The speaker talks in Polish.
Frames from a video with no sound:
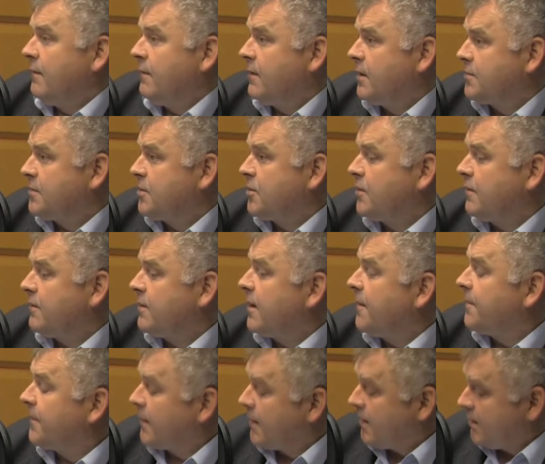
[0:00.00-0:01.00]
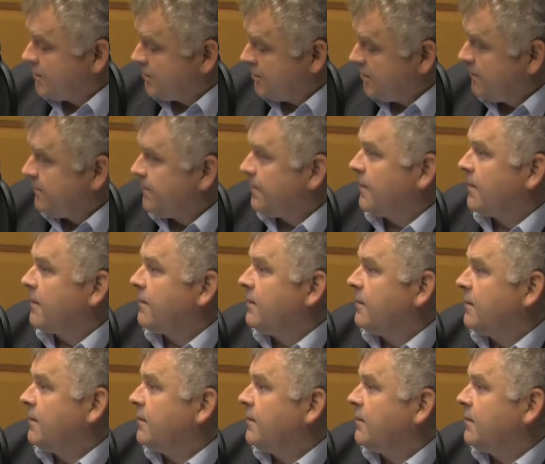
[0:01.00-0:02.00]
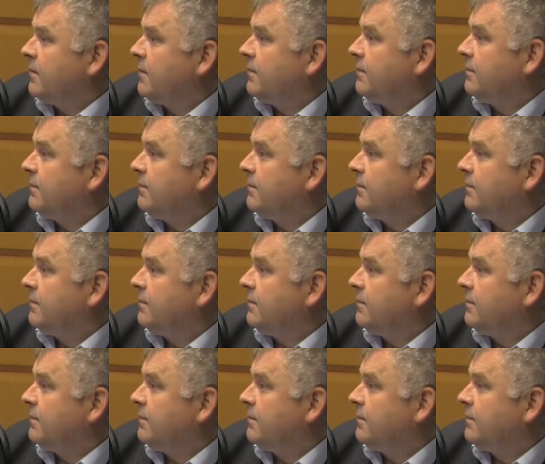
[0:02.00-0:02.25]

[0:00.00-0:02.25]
Wręcz przeciwnie, należy mm,